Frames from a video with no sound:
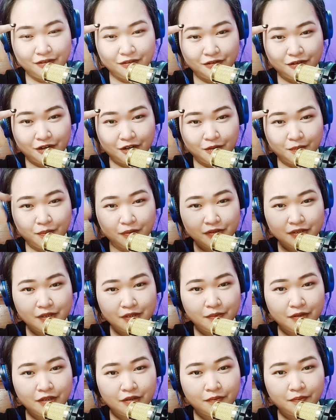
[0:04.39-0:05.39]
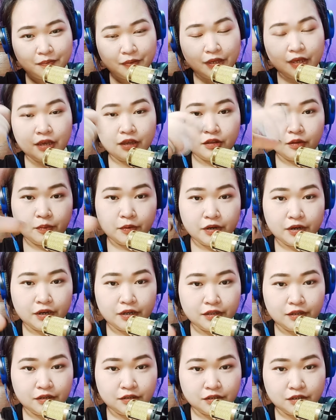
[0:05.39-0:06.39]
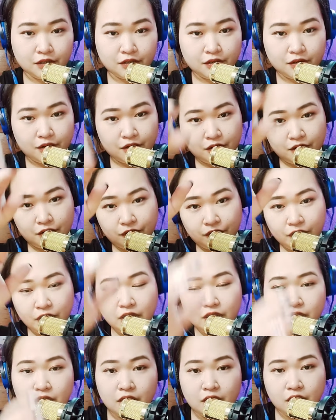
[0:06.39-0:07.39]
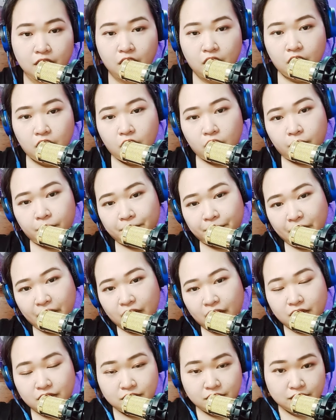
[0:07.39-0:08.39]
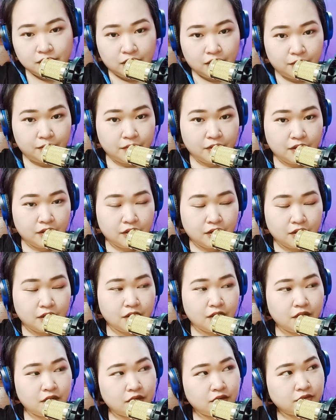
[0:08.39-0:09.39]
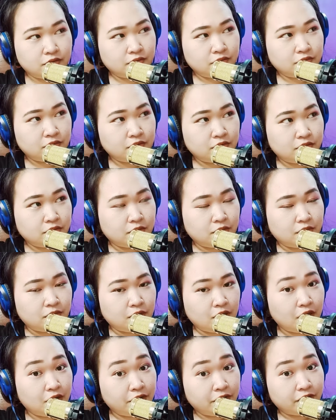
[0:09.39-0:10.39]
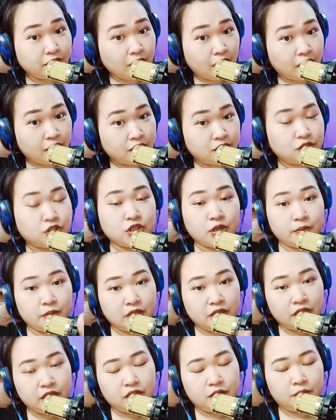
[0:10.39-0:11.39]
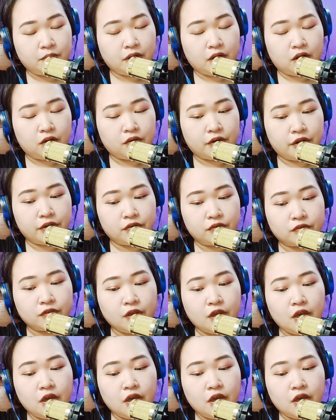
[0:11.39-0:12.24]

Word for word: So ako po si Madam P. Ito po ang ating general love reading para sa mga air sign, Gemini, Libra, Aquarius.